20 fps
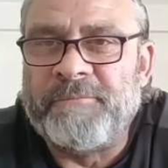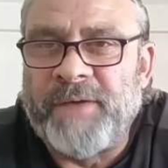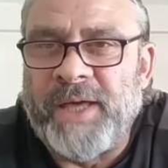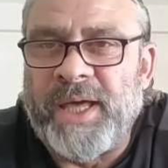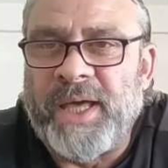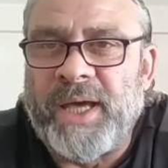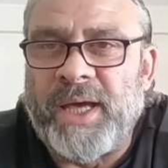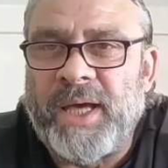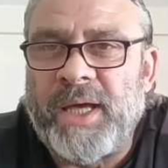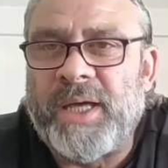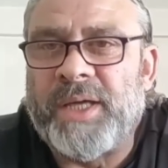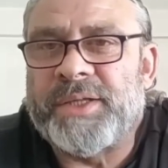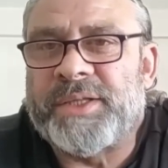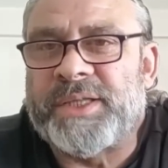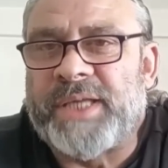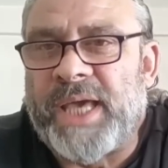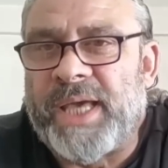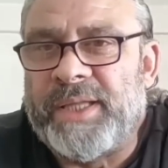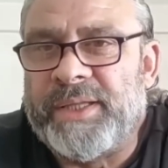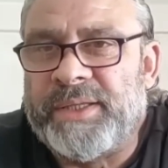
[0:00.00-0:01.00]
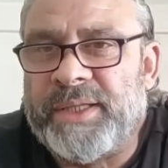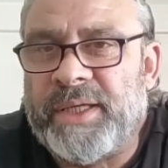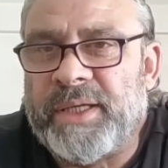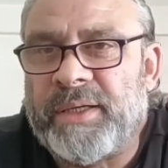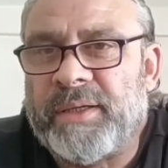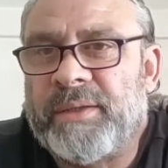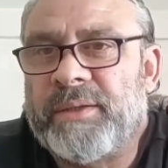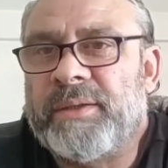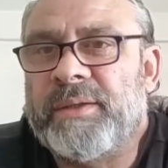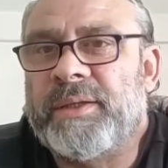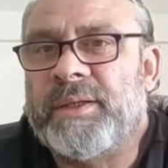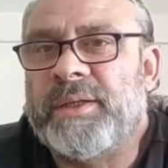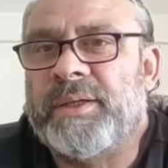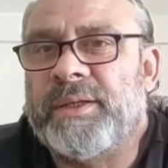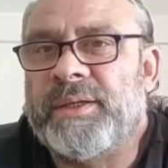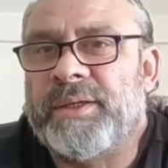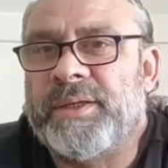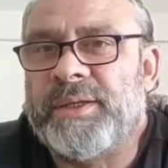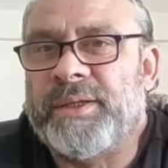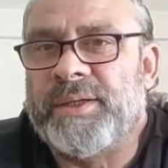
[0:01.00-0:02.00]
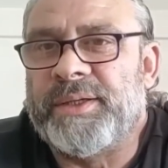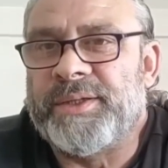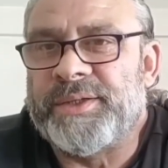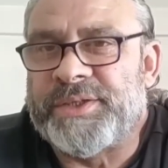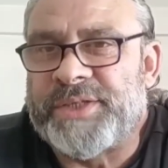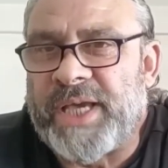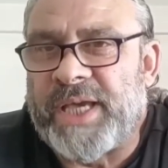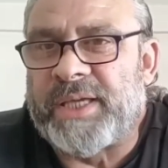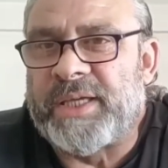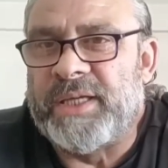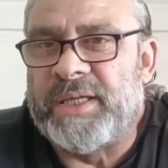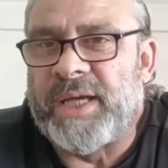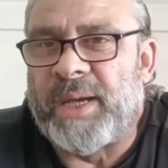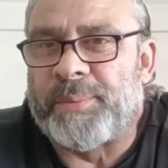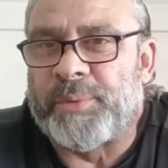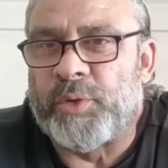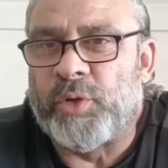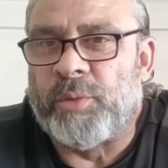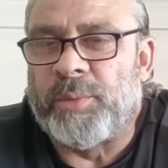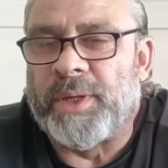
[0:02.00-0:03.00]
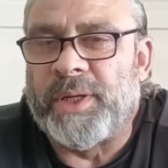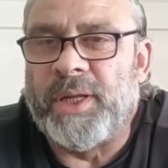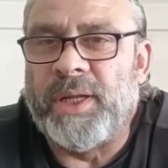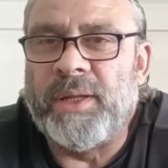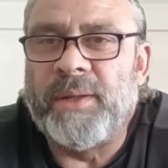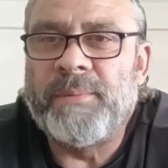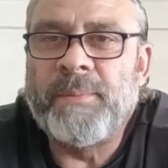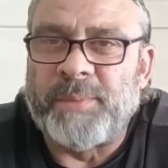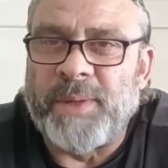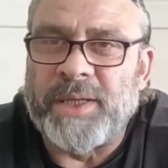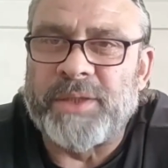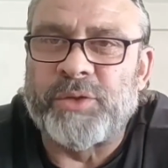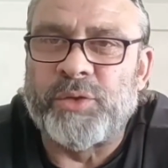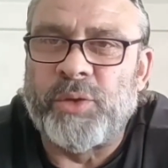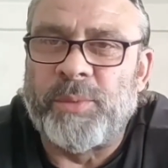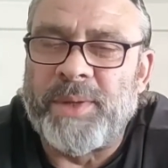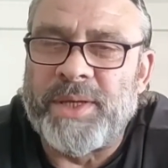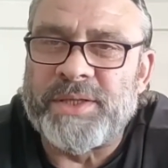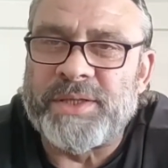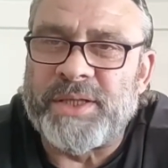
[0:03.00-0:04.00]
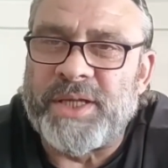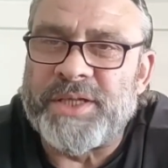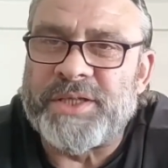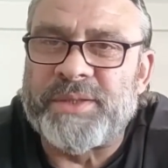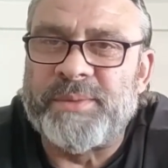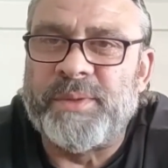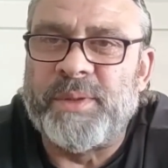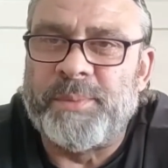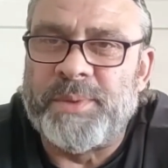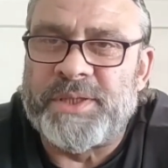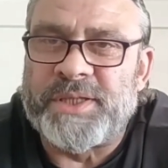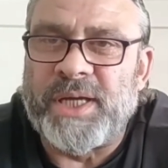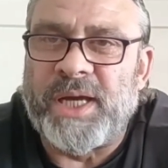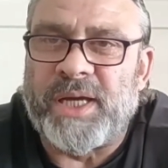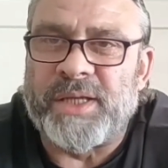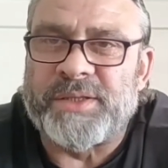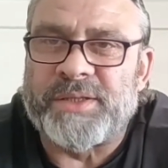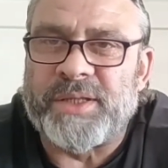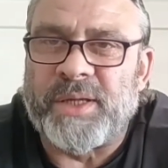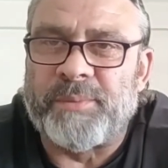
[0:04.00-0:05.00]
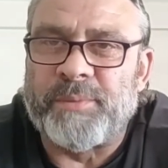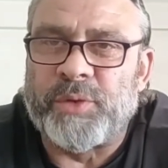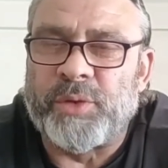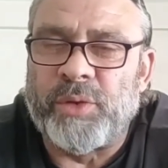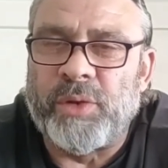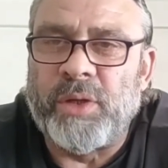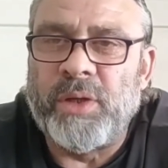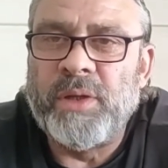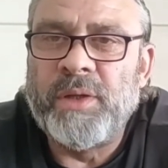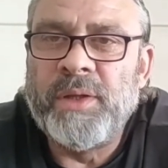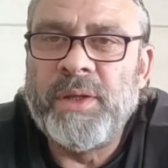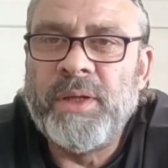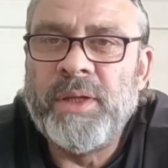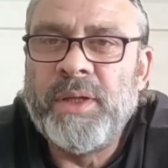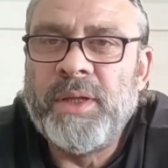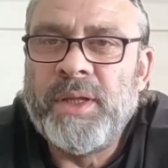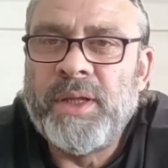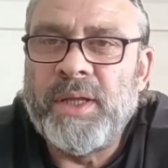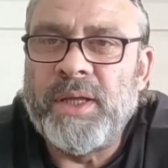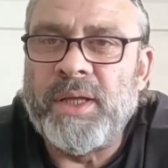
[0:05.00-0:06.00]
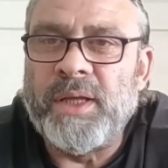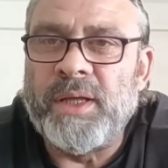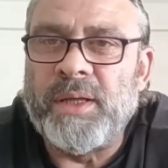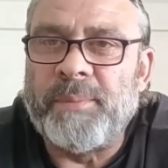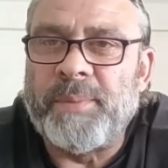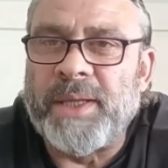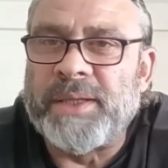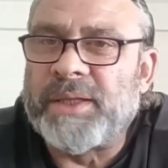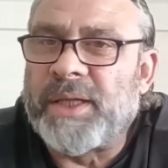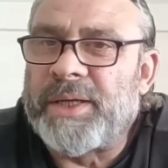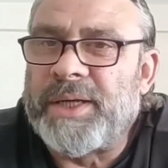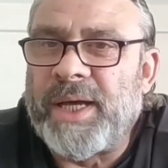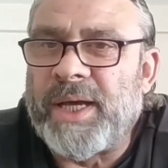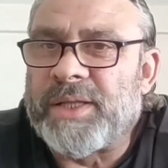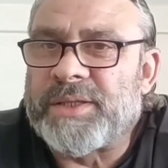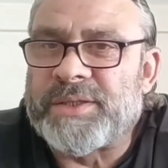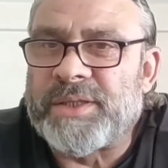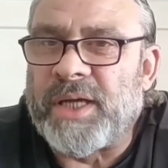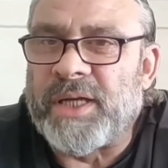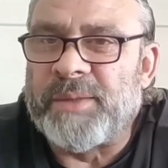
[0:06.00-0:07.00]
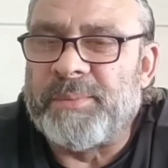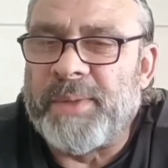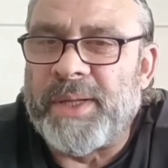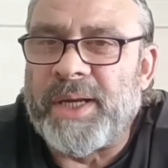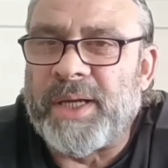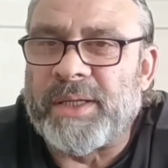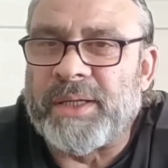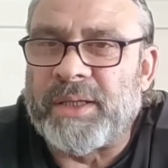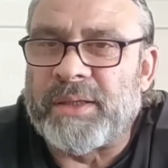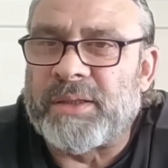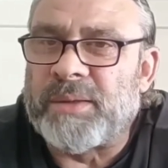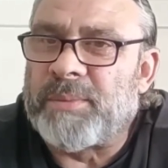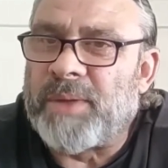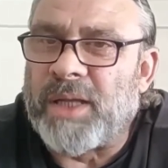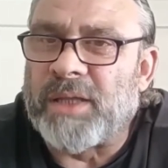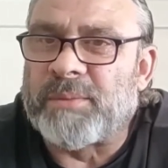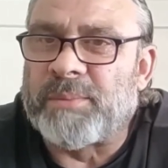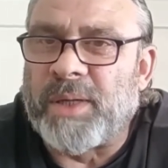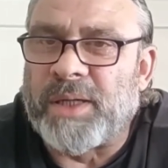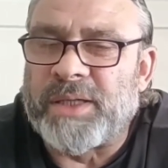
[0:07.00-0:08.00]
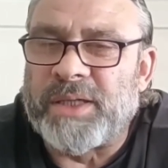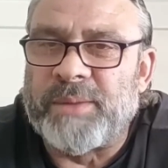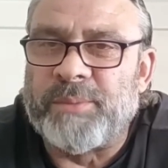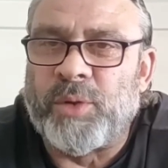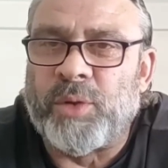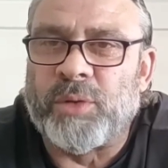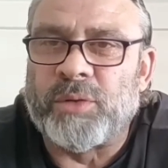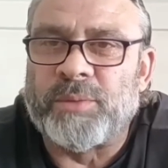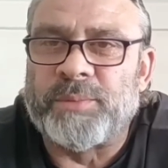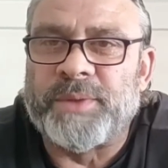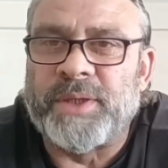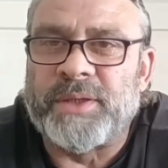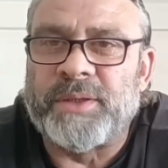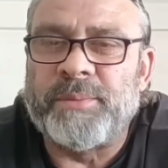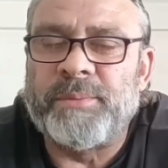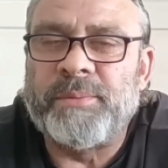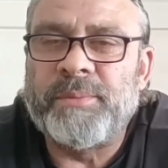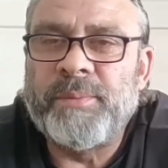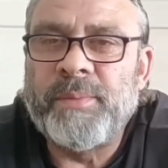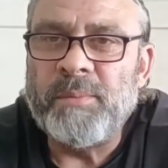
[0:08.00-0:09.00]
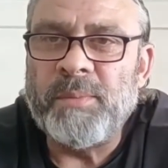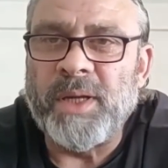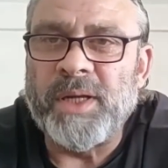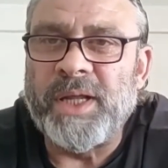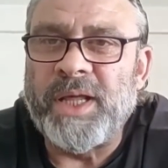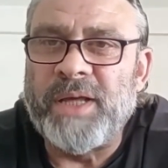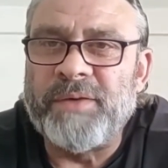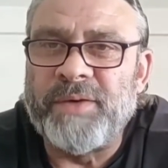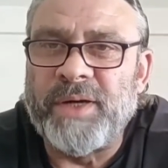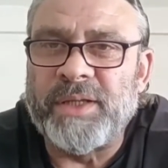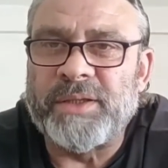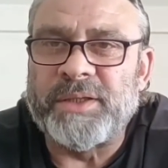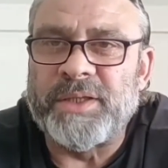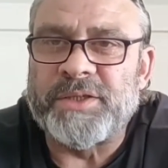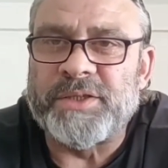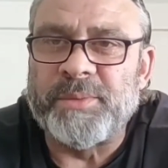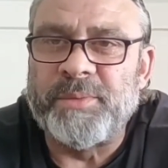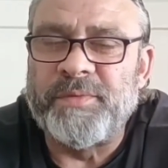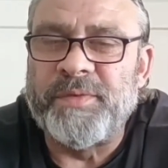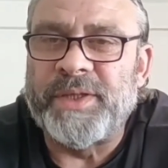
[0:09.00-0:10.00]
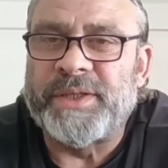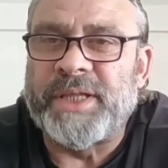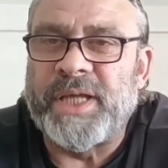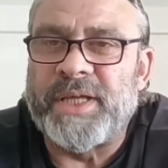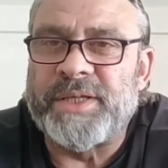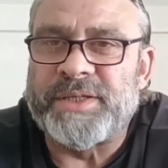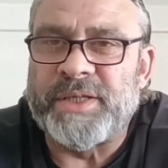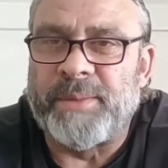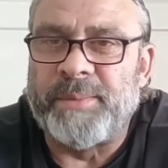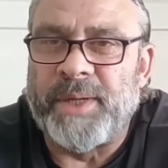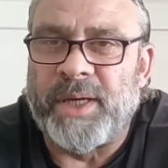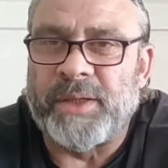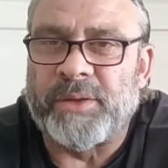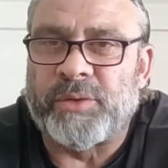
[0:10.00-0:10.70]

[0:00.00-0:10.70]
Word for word: Veya kendi e, şekil yapıyor bana. Bak diyor ben sana şimdi bir şey atacağım diyor. E, ben de ne atacağını merak ettim. At bakayım oğlum dedim. Bana ev adresimi ve TC'mi